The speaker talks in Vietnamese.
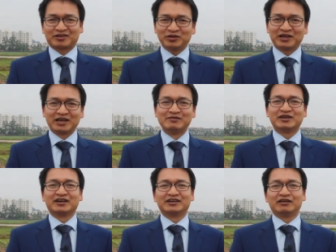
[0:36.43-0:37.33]
Có thể tìm
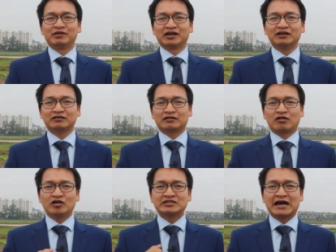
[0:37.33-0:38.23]
ra được những miếng đất
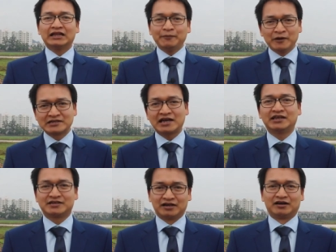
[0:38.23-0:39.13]
có giá thấp hơn giá
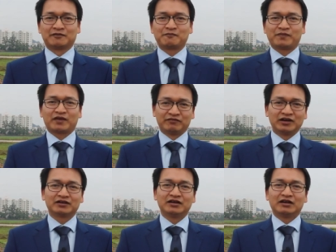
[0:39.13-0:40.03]
thị trường.
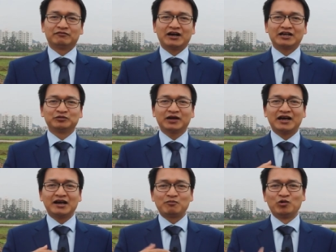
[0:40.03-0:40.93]
Vâng, và chúng
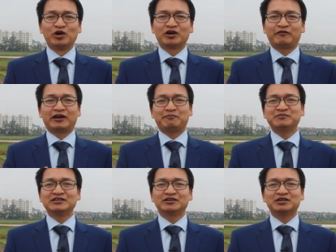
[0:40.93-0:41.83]
ta mua nó và nắm
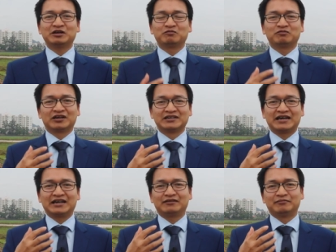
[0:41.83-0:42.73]
giữ nó trong thời
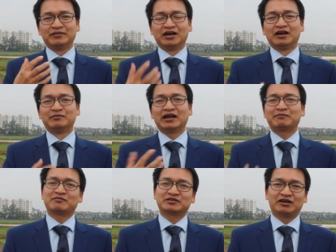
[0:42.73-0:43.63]
gian
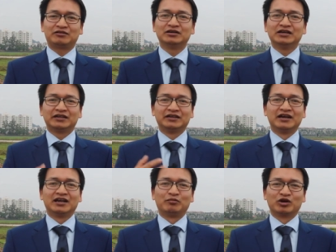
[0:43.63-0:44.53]
10-15 năm sau thì
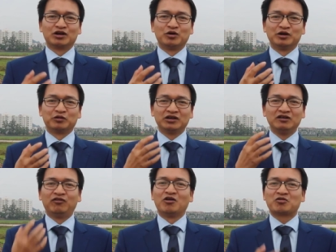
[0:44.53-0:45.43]
đây là một cơ hội đầu
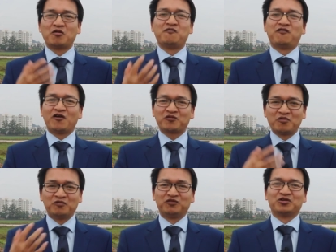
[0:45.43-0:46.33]
tư
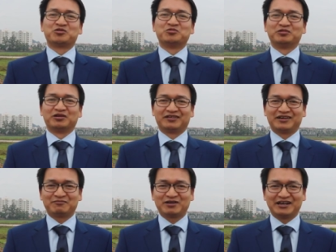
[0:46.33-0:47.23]
vô cùng
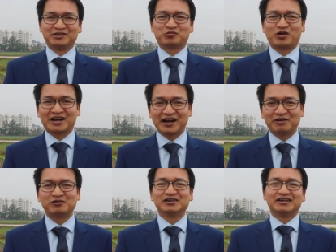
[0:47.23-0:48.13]
đem lại hiệu quả
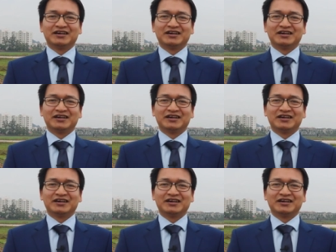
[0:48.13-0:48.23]
cao.